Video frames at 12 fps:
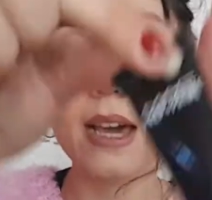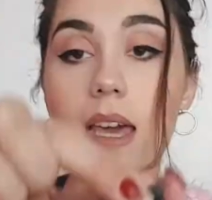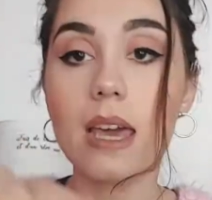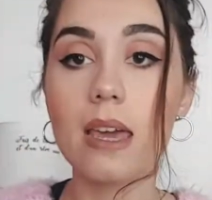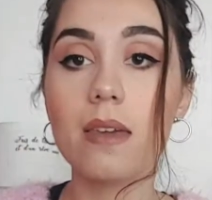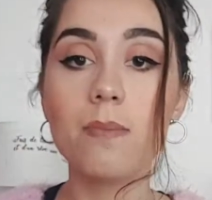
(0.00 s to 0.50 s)

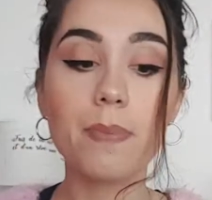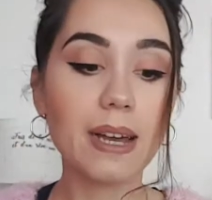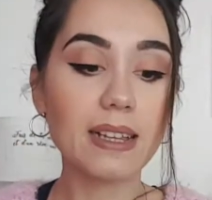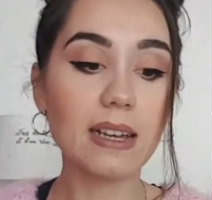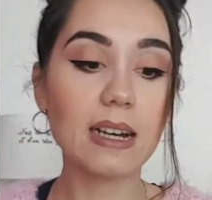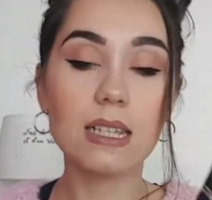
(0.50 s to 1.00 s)
e in
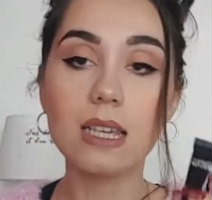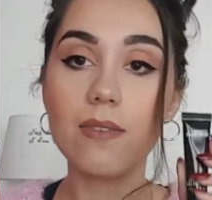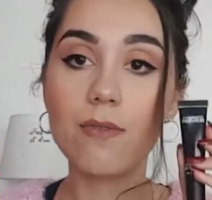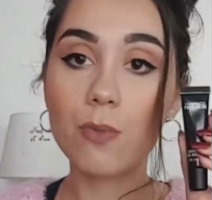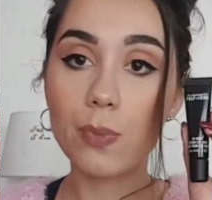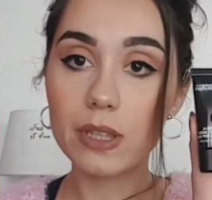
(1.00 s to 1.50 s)
pratica
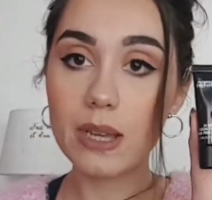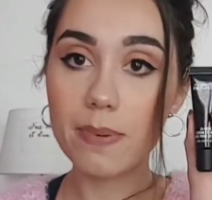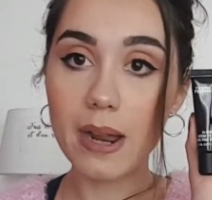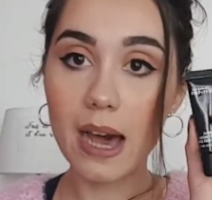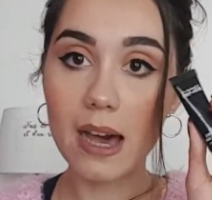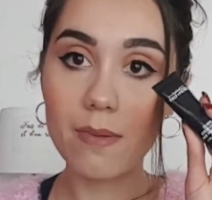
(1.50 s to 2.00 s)
serve un po' da
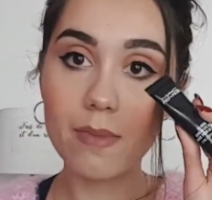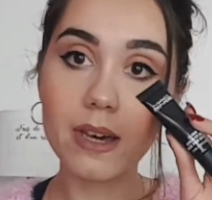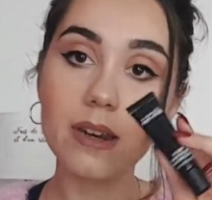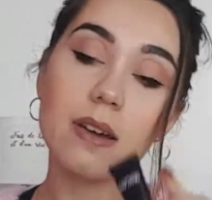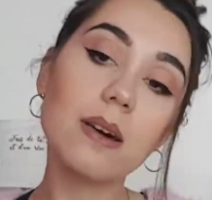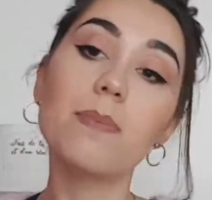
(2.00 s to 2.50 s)

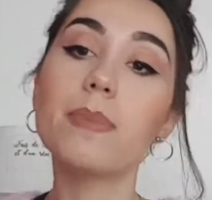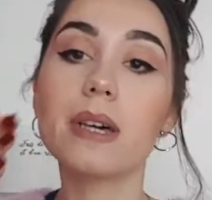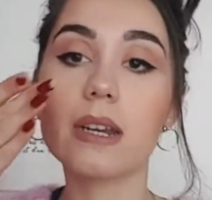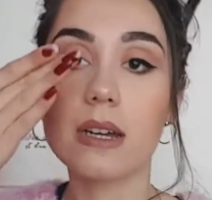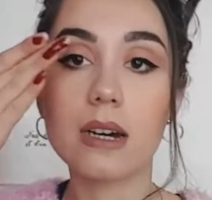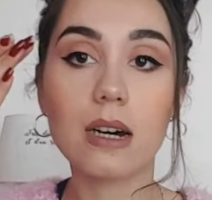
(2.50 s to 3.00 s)
primer
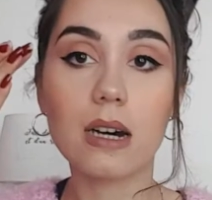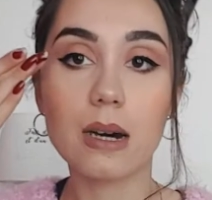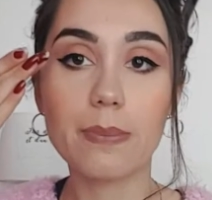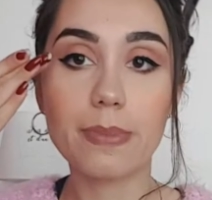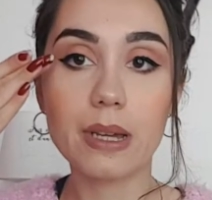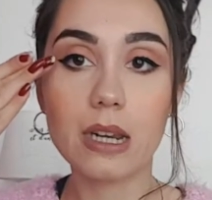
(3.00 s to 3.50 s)

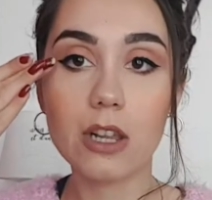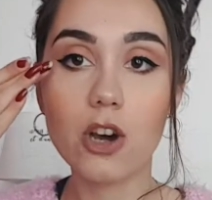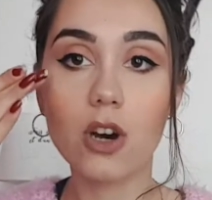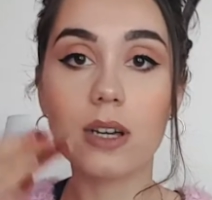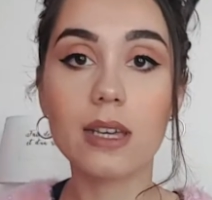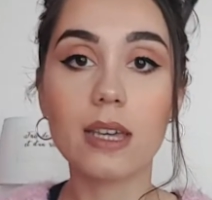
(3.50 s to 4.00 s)
per, per gli
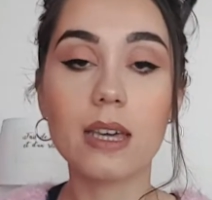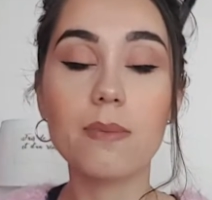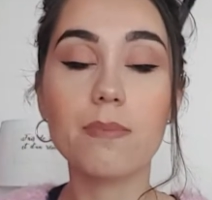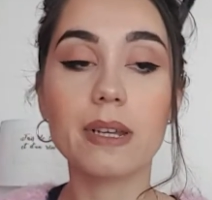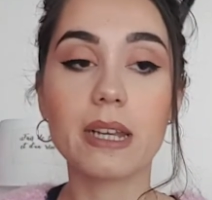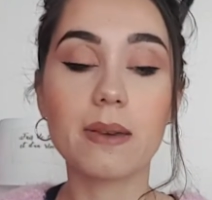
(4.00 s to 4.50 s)
occhi,
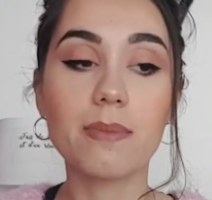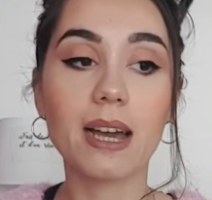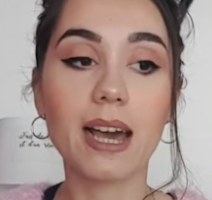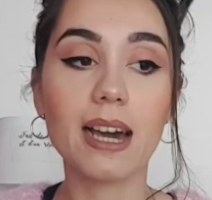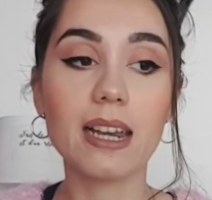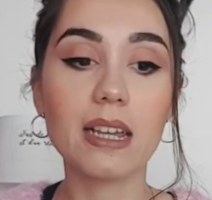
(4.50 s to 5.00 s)
per chi
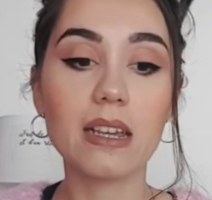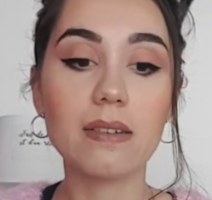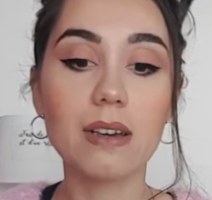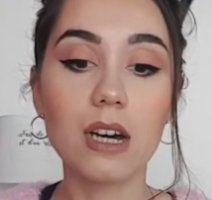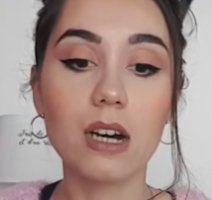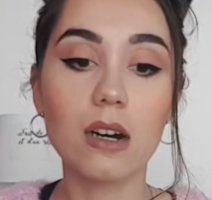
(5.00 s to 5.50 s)

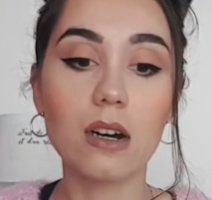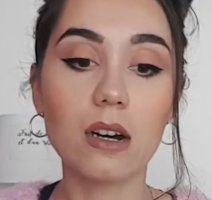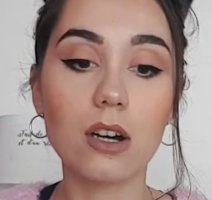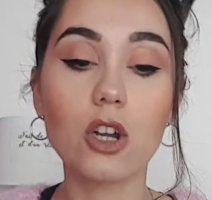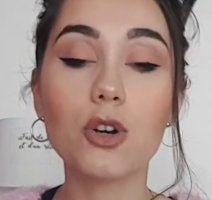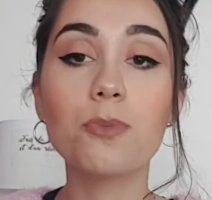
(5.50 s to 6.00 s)
magari...
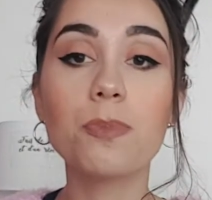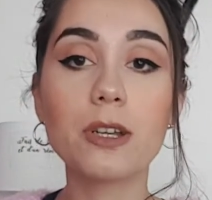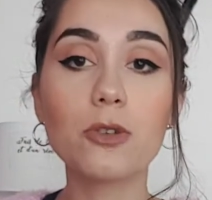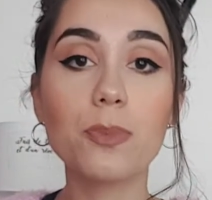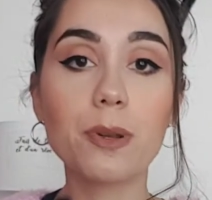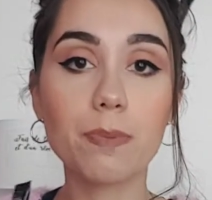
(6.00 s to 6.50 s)
Uh, l'ho
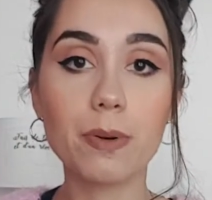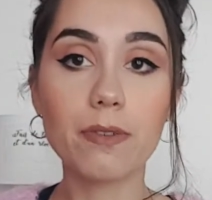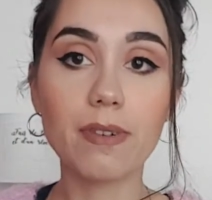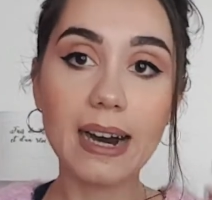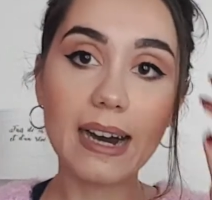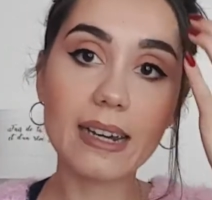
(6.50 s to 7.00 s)
comprato per
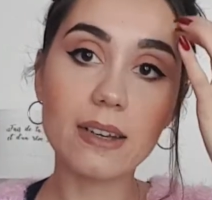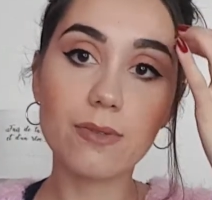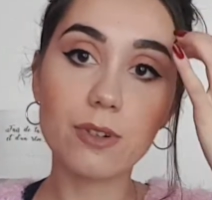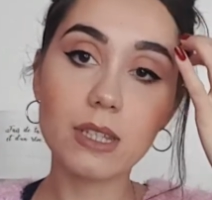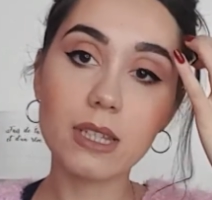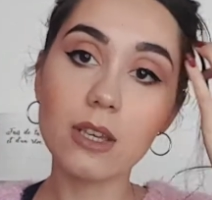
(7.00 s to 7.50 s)
provare,
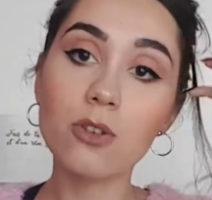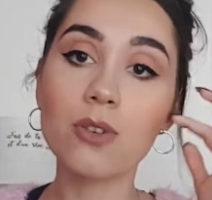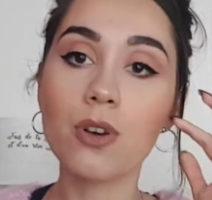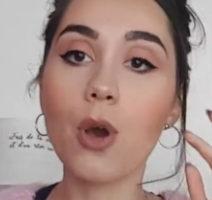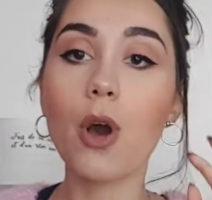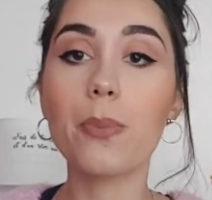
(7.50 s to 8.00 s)
forse io non
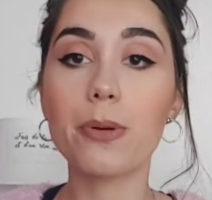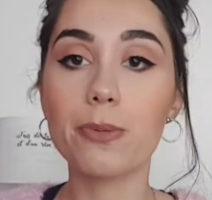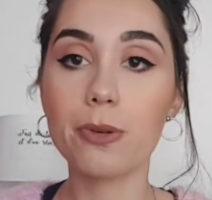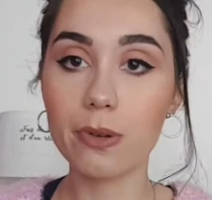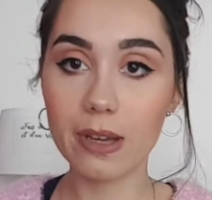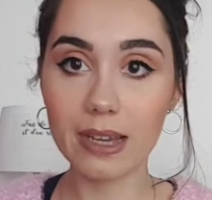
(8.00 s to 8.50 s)
ne ho
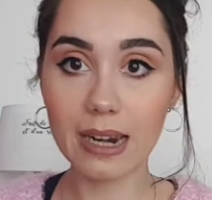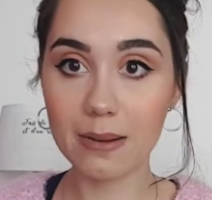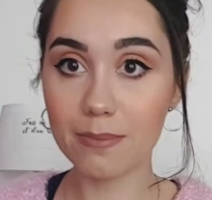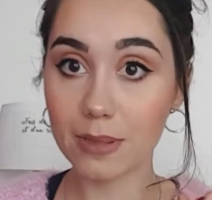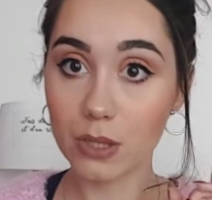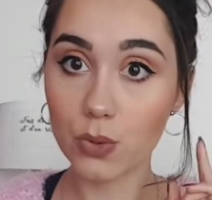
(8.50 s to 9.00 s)
proprio
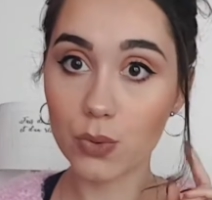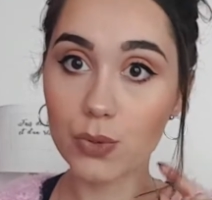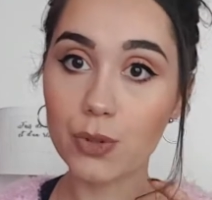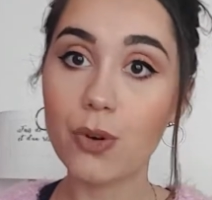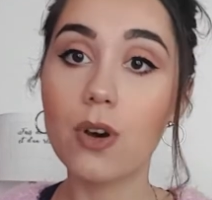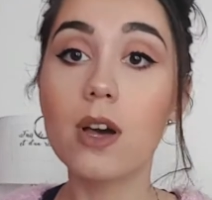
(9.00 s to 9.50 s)
gran
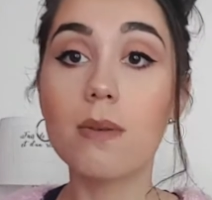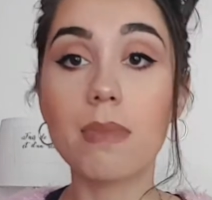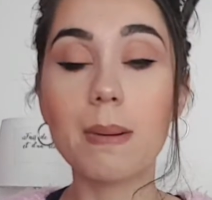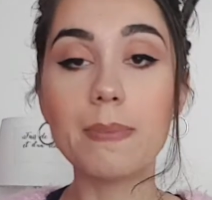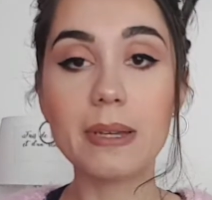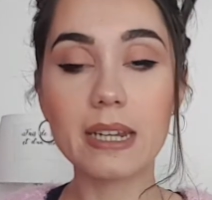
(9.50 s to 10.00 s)
bisogno,
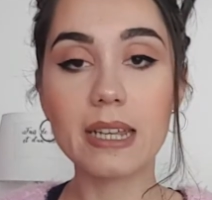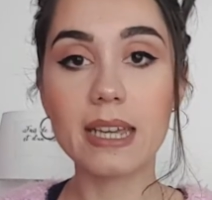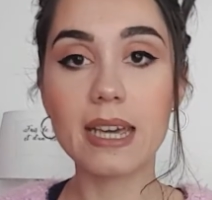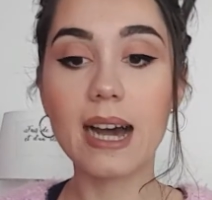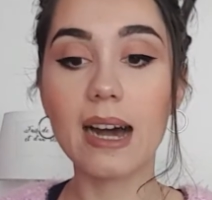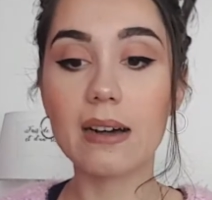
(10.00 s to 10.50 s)
ma per
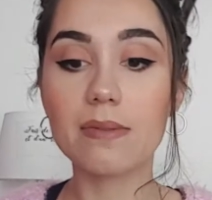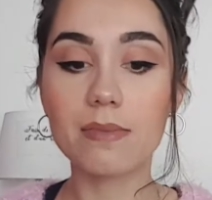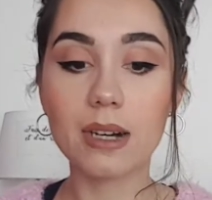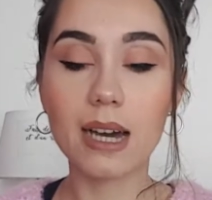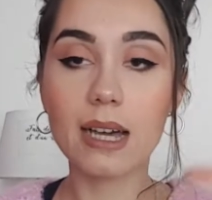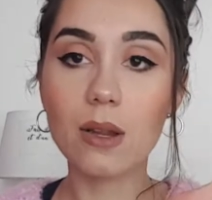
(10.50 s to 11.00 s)
chi ha
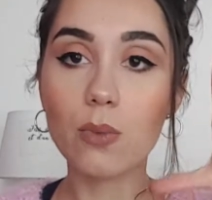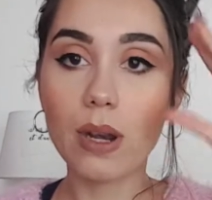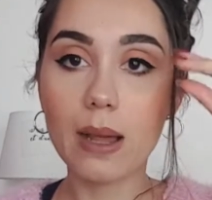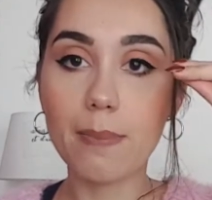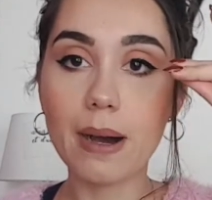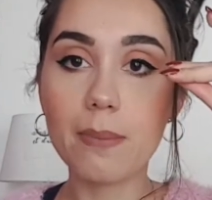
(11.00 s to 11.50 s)
magari
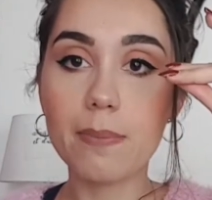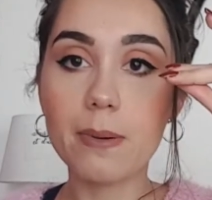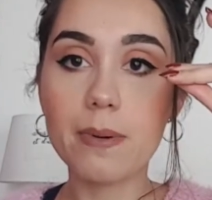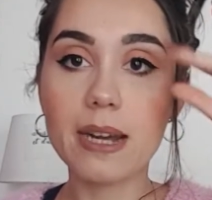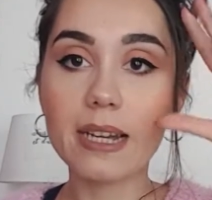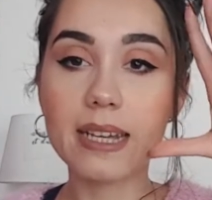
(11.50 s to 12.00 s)
quella
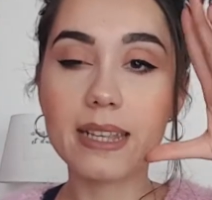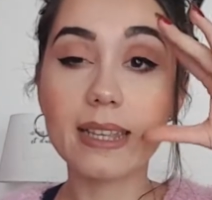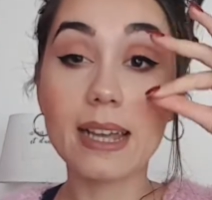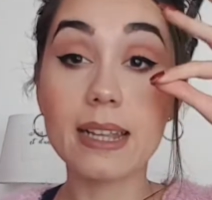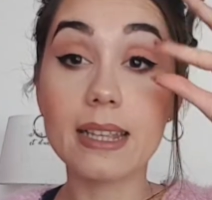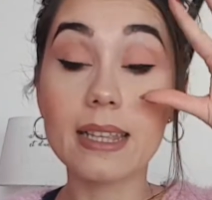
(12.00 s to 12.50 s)
palpebra che
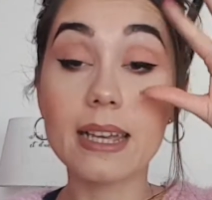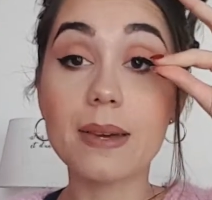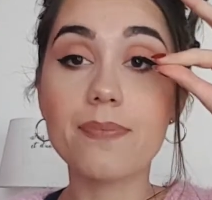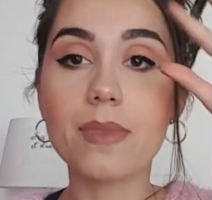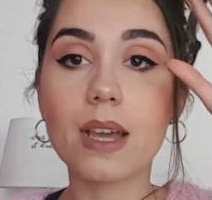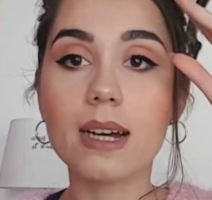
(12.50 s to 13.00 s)

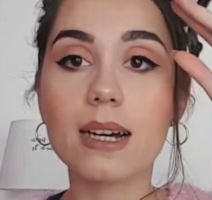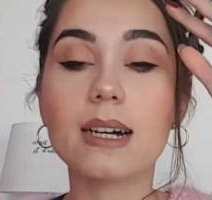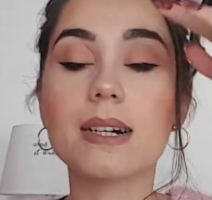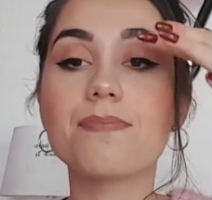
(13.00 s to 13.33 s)
tende a,